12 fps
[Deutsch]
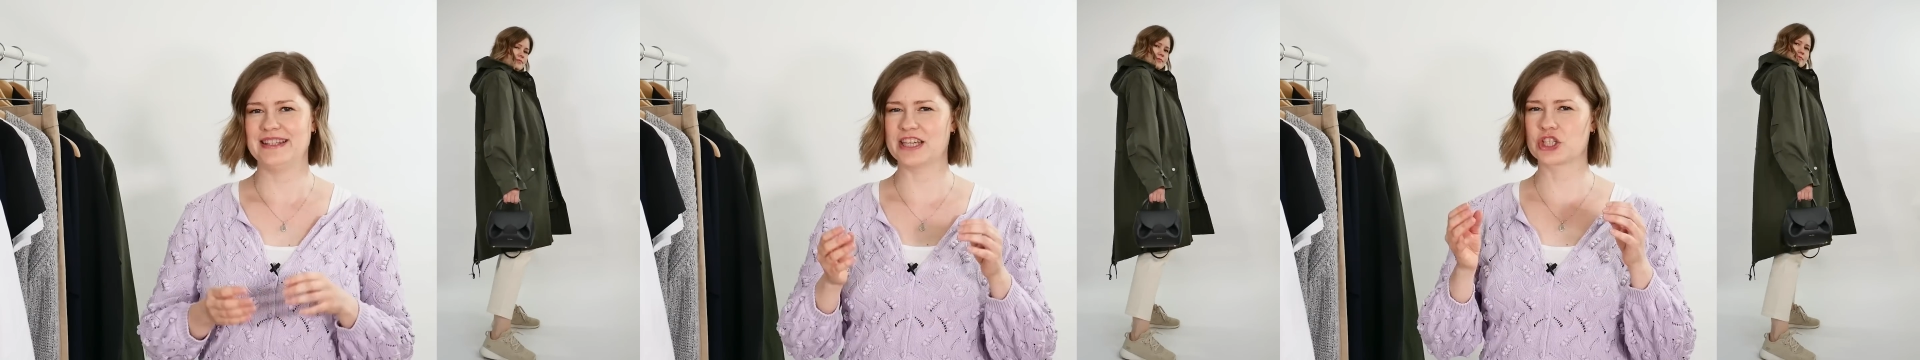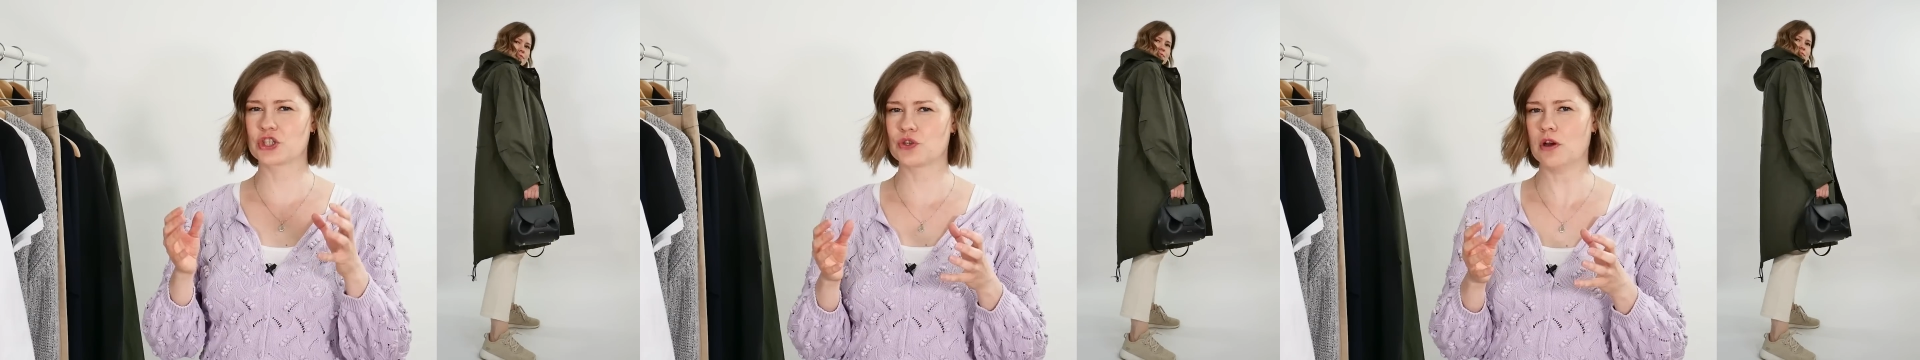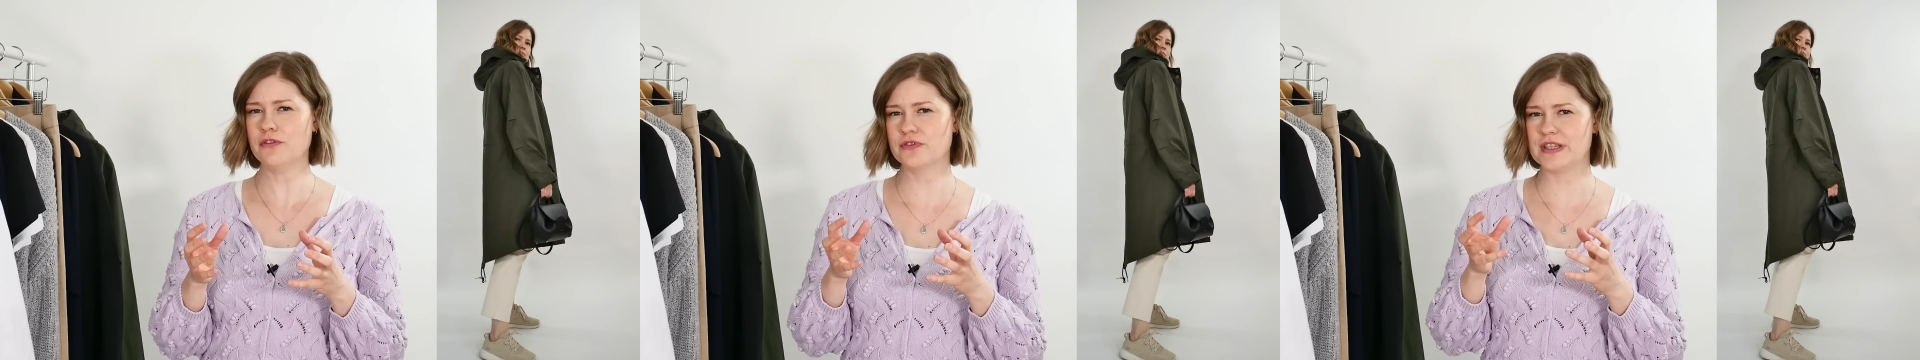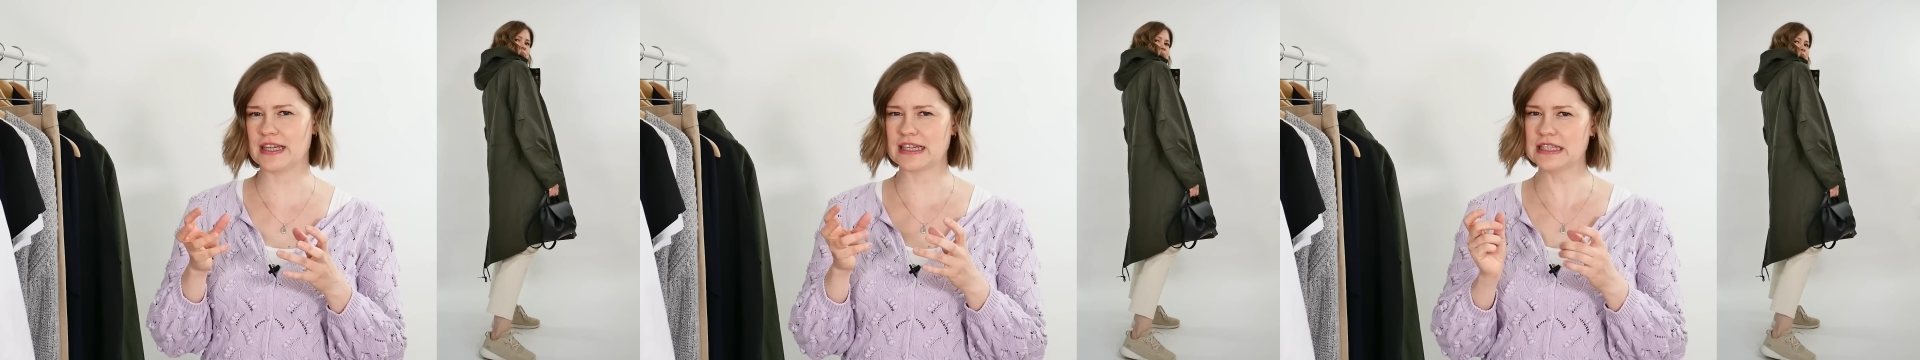Der Stoff,
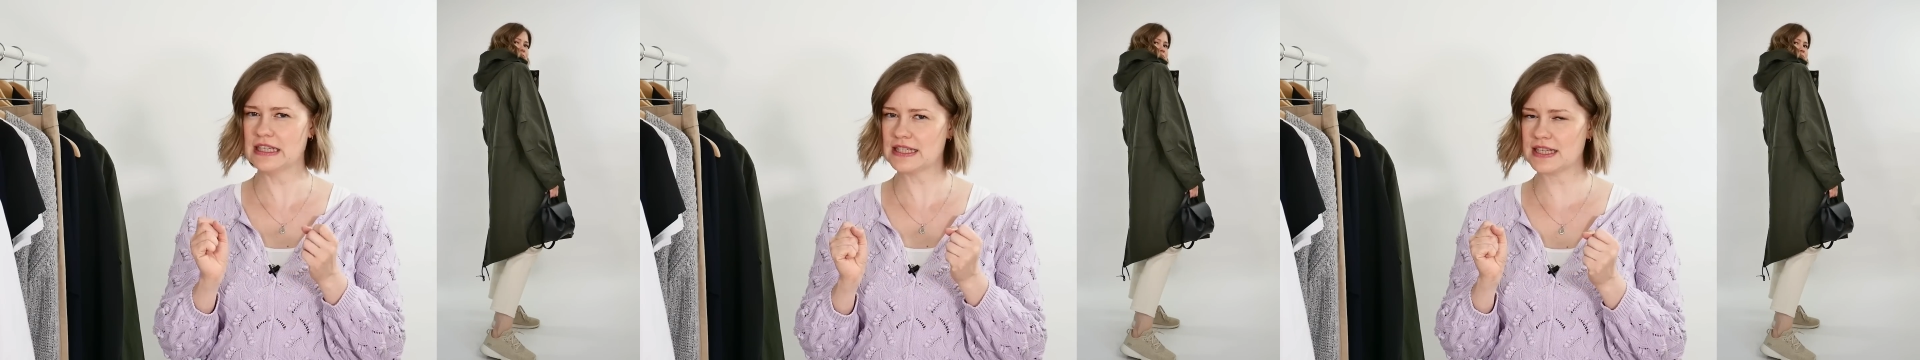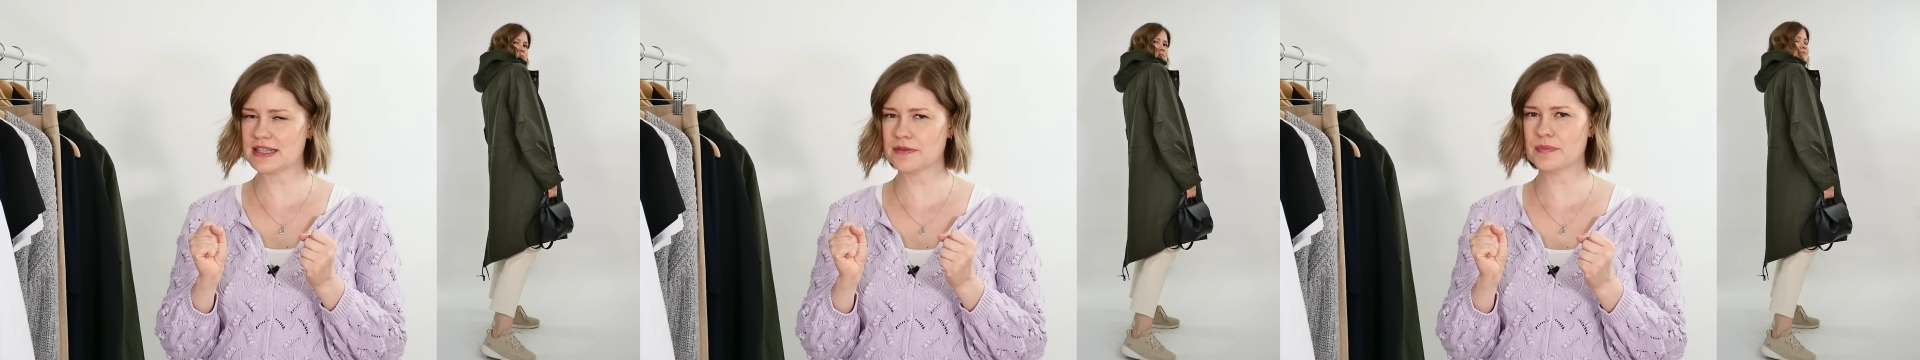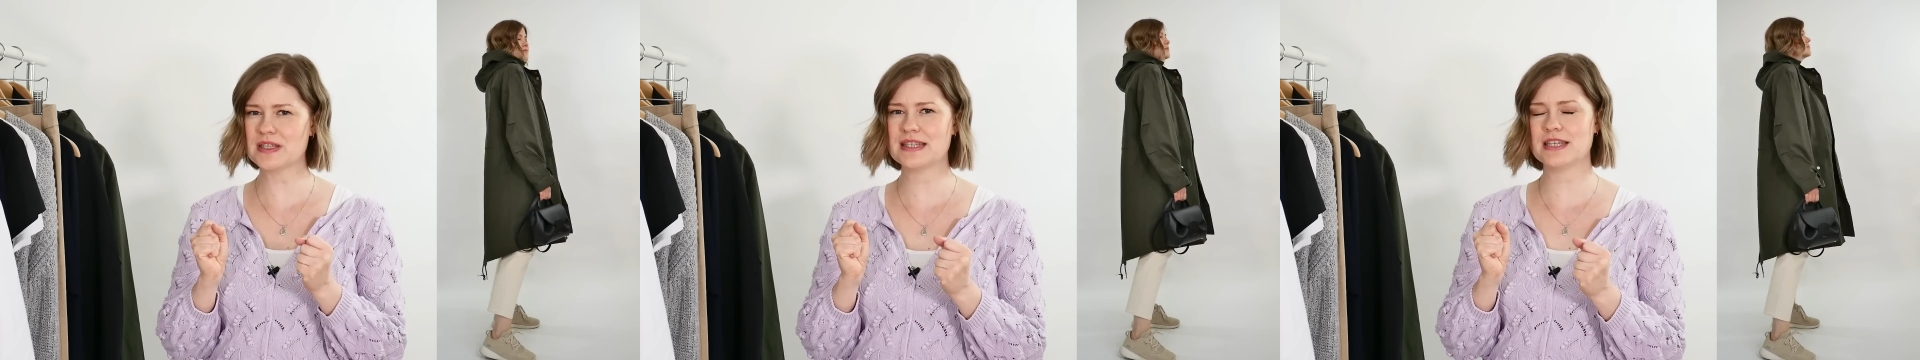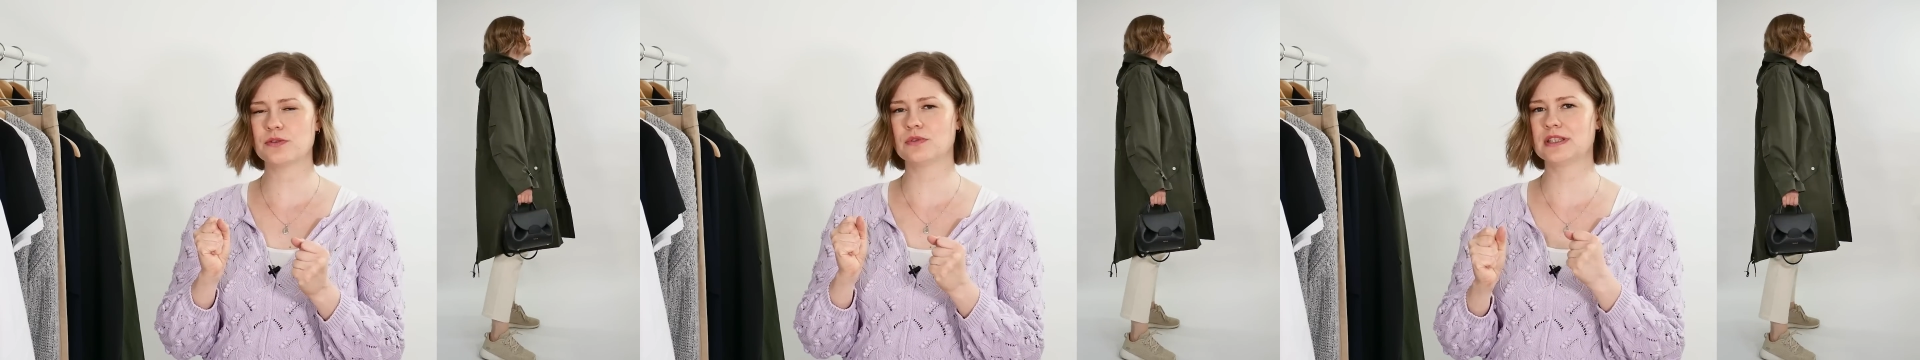der knistert ein
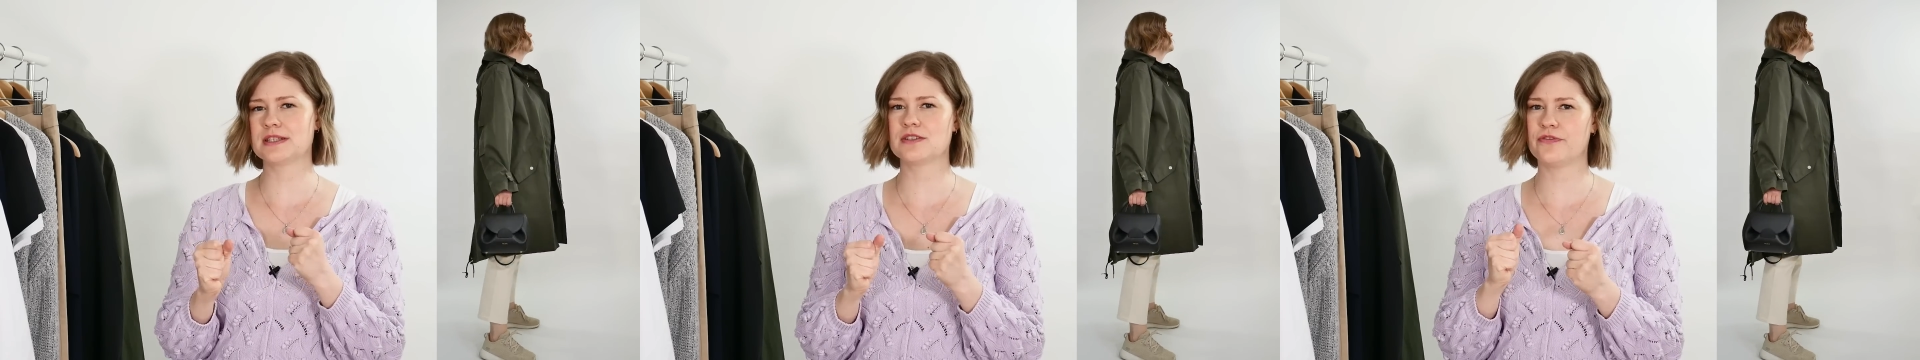bisschen und ist